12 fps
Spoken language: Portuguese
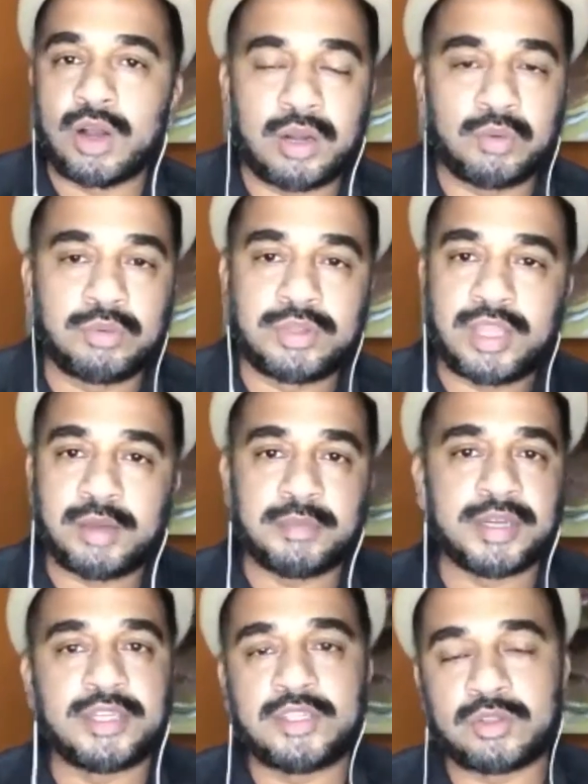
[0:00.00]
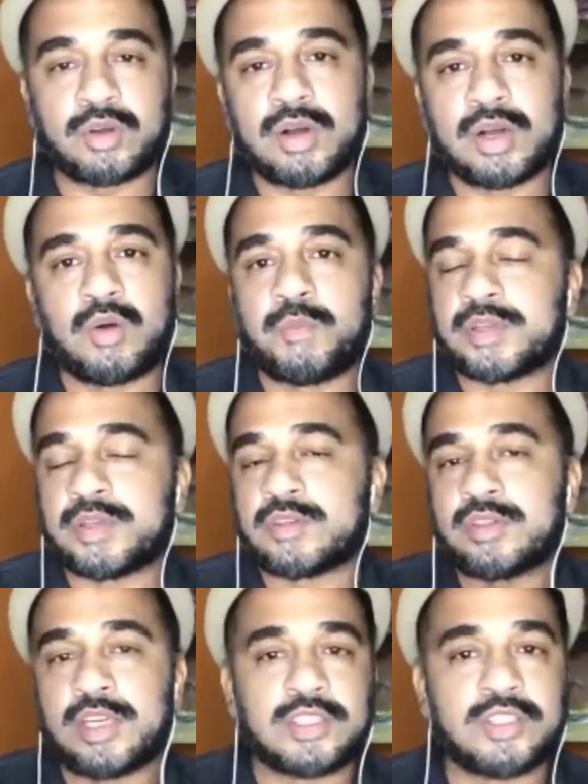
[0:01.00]
te toca, o tema que te toca,
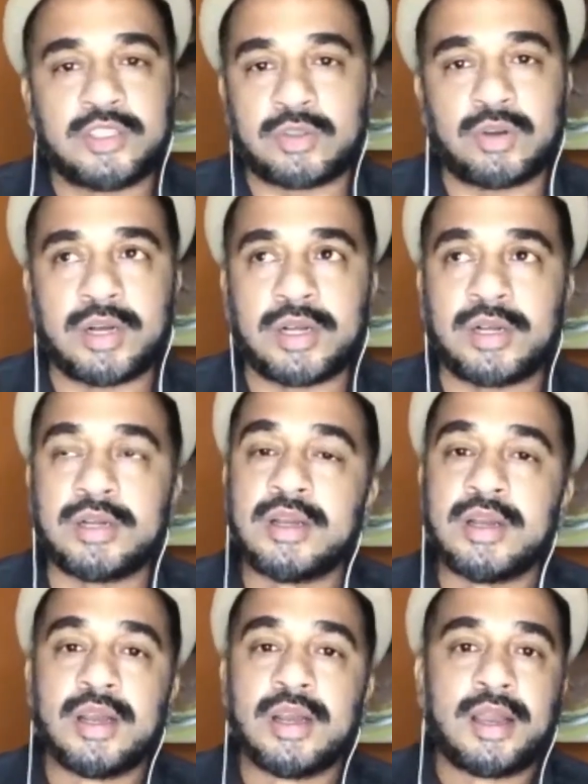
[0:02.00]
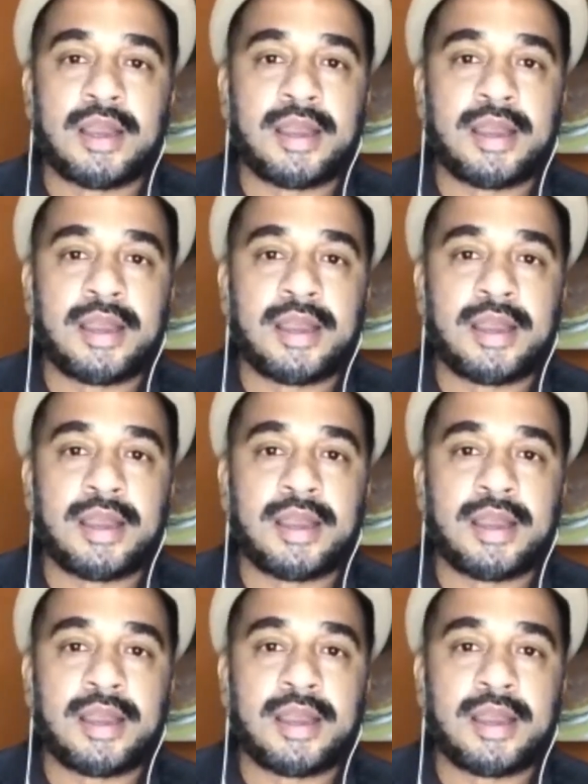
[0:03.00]
o personagem que te toca,